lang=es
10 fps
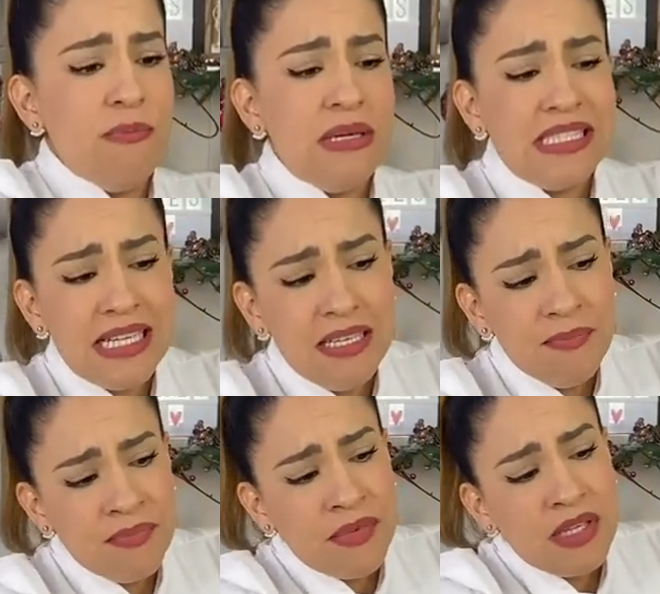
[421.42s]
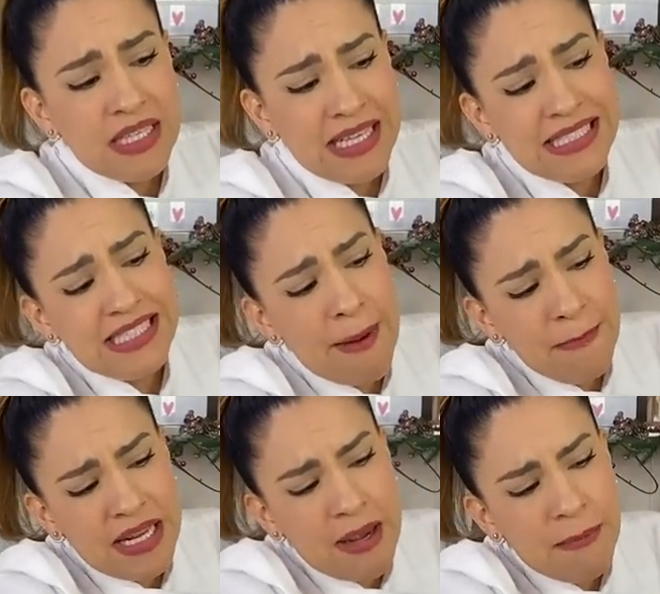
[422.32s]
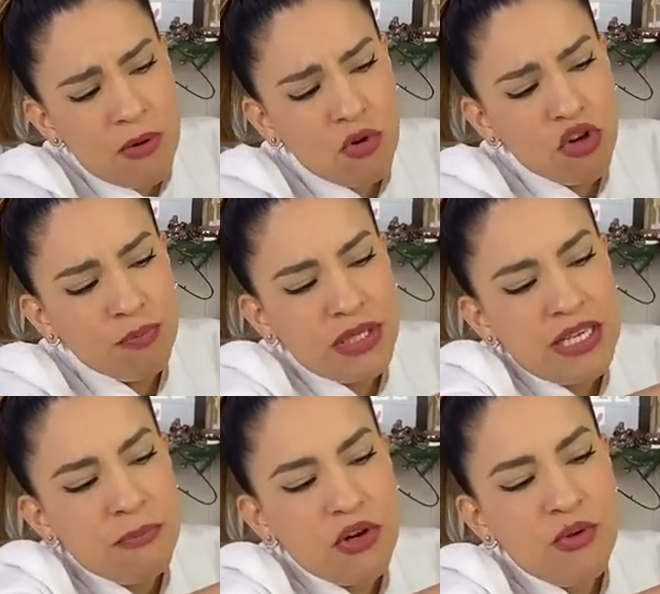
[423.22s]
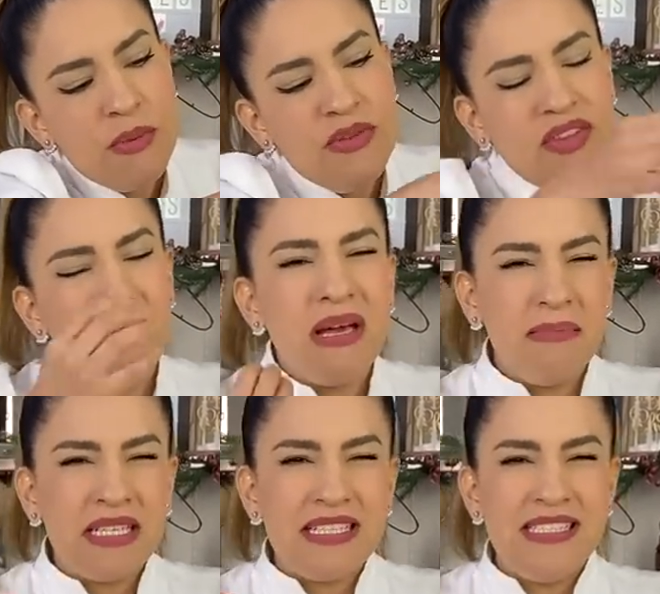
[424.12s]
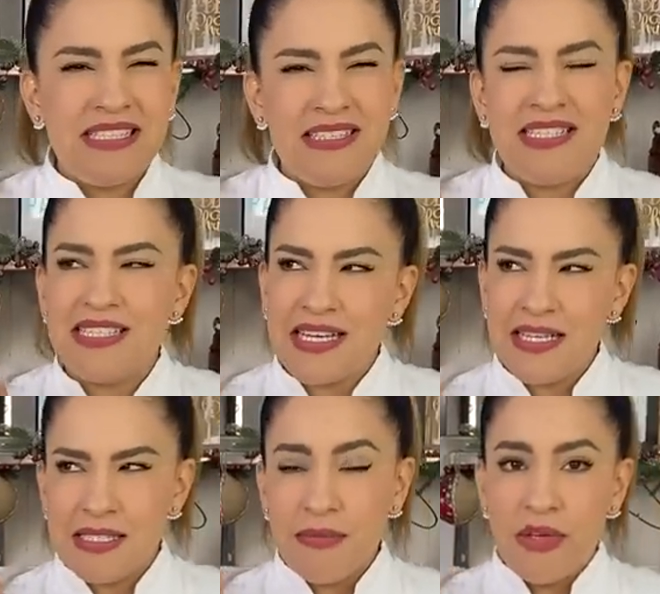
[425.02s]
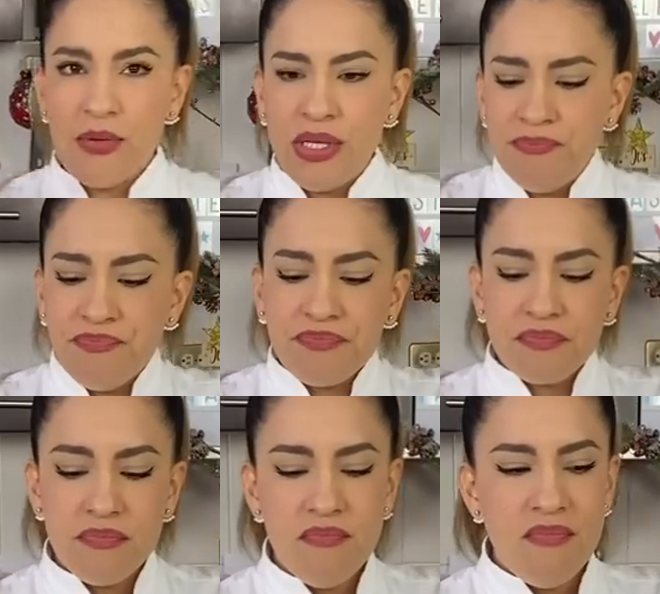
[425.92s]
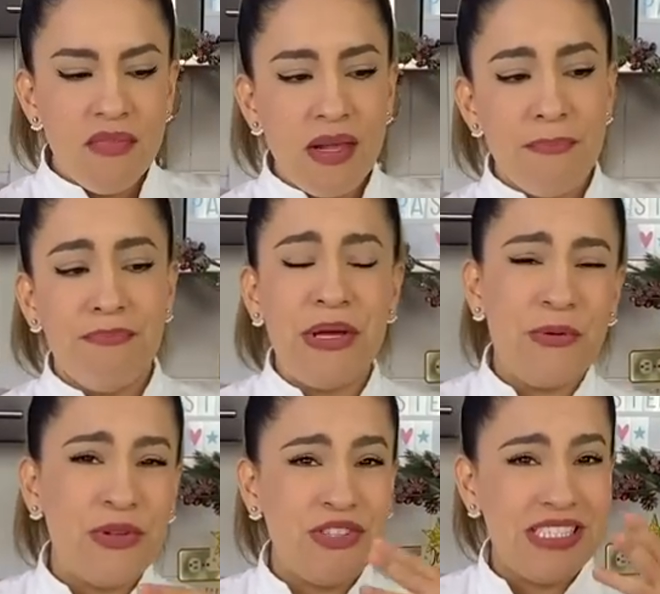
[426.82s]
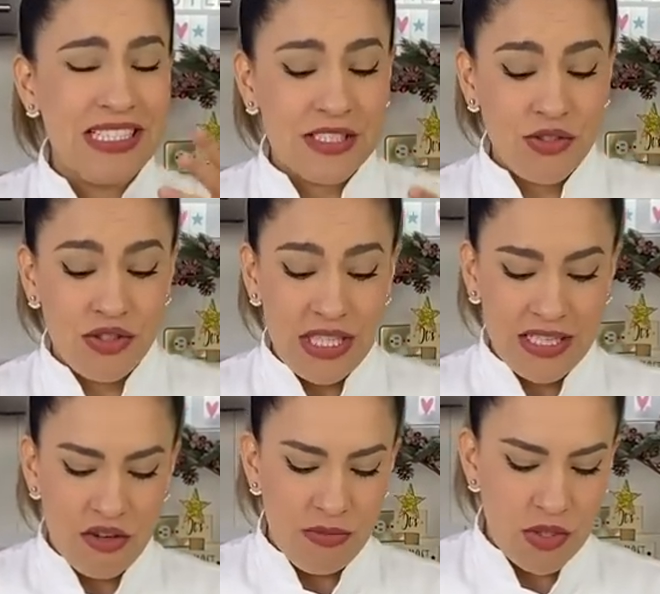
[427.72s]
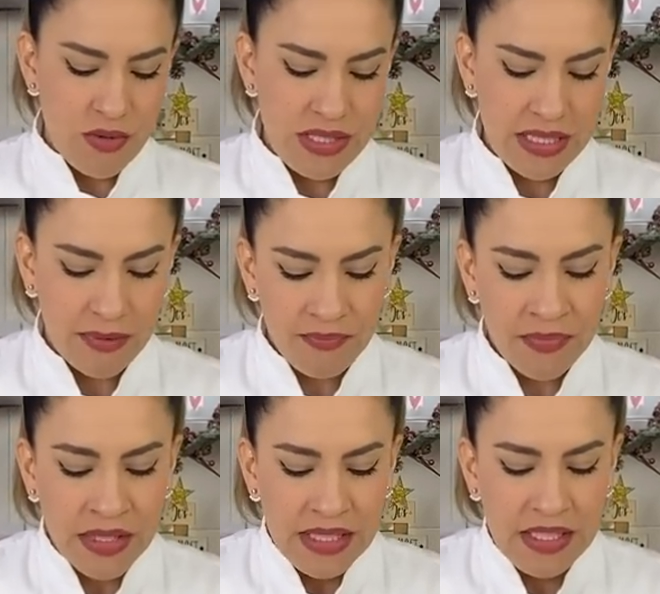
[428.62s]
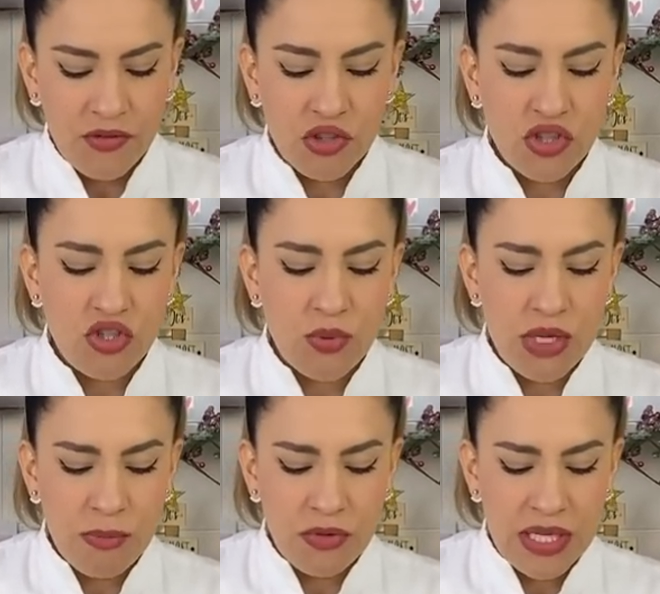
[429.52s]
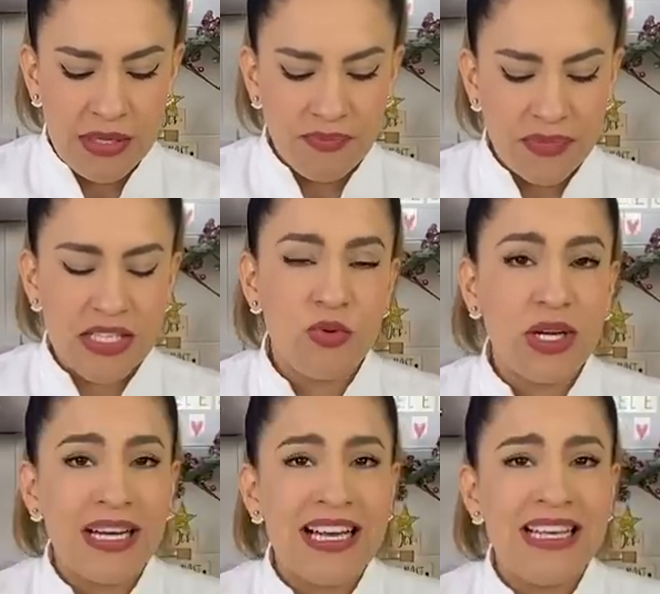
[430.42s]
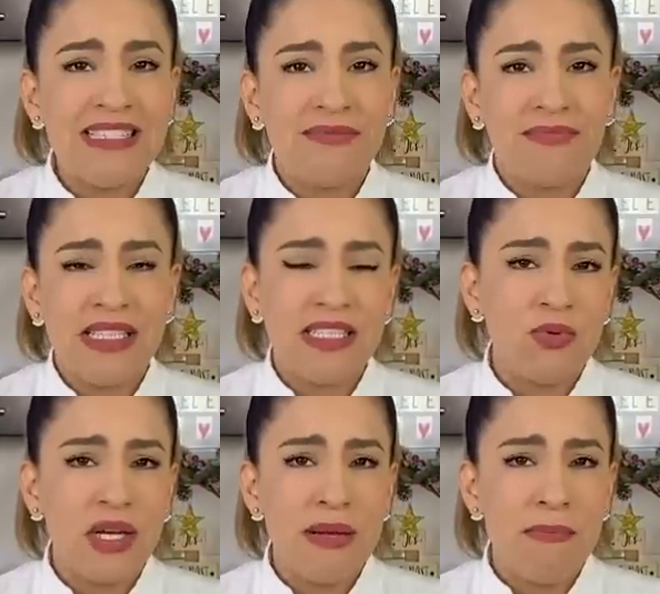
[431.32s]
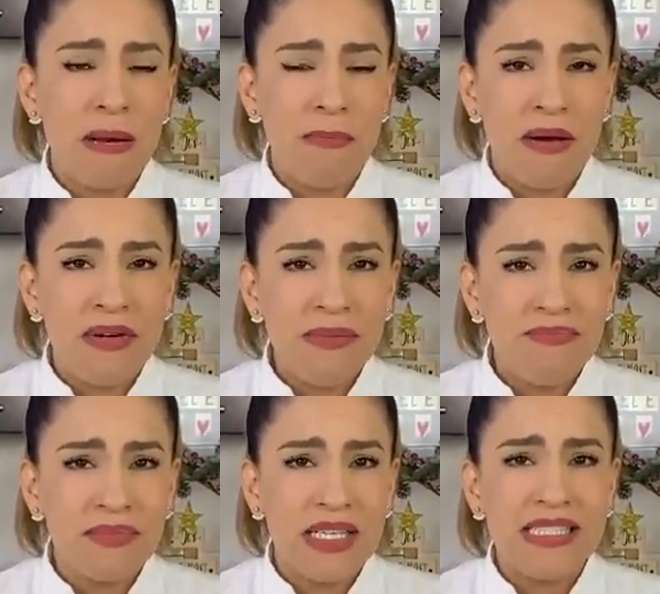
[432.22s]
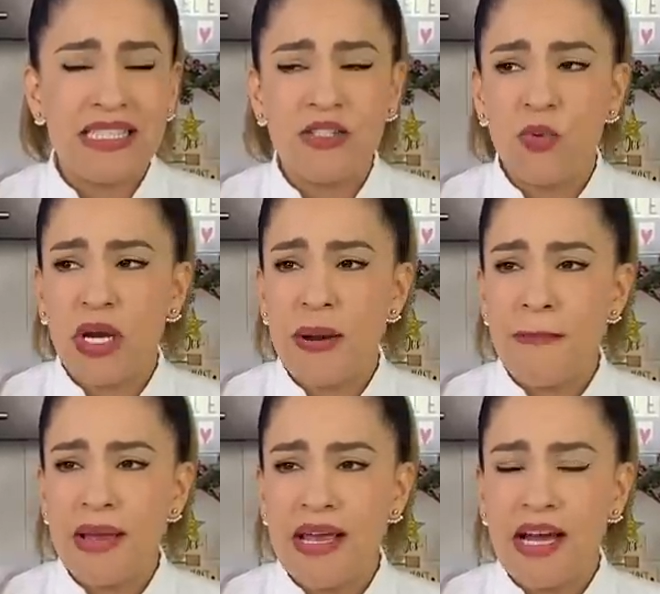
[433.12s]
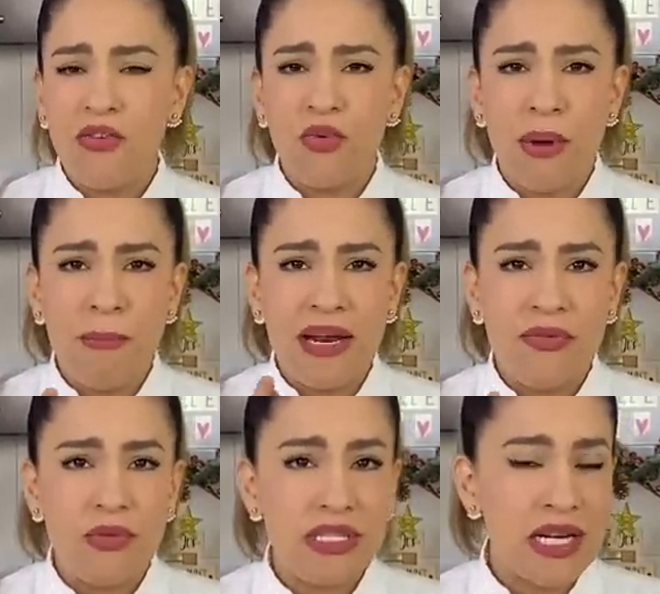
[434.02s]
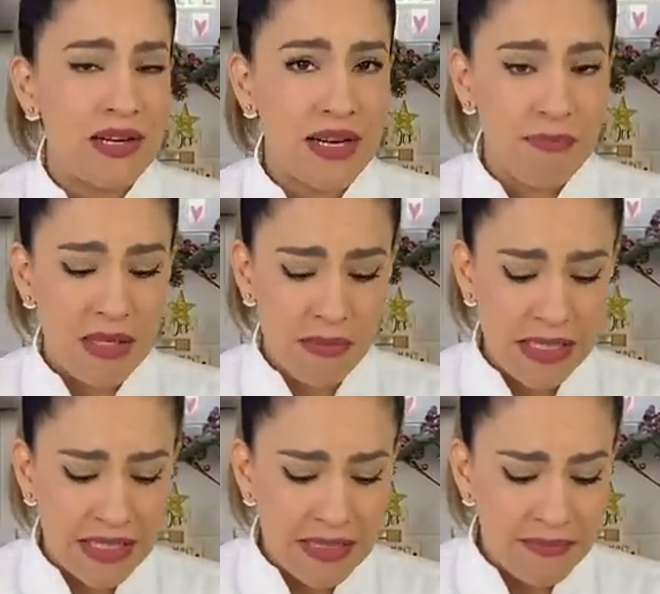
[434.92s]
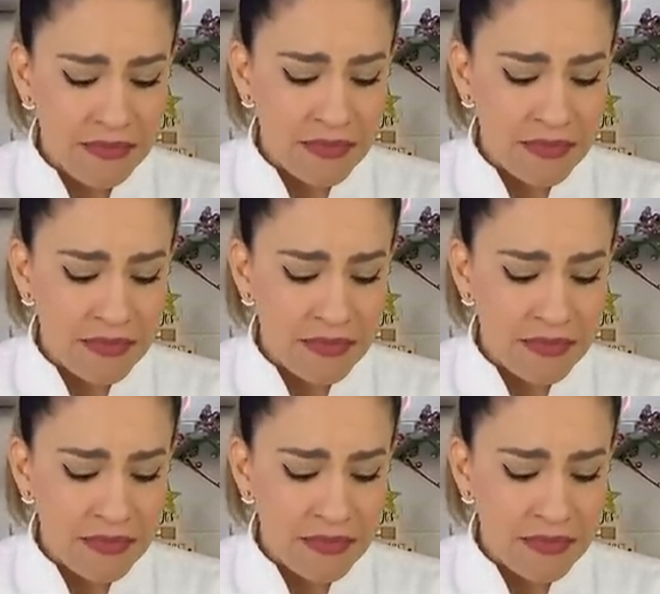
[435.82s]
de pastel, que se aplica para un cupcake porque obviamente me da más resistencia, esa grasa me ayuda. Pero bueno, en este caso yo sí la quiero más suavecita. Entonces yo voy a poner azúcar glass, es azúcar impalpable. Este azúcar me ayuda para endulzar rápidamente.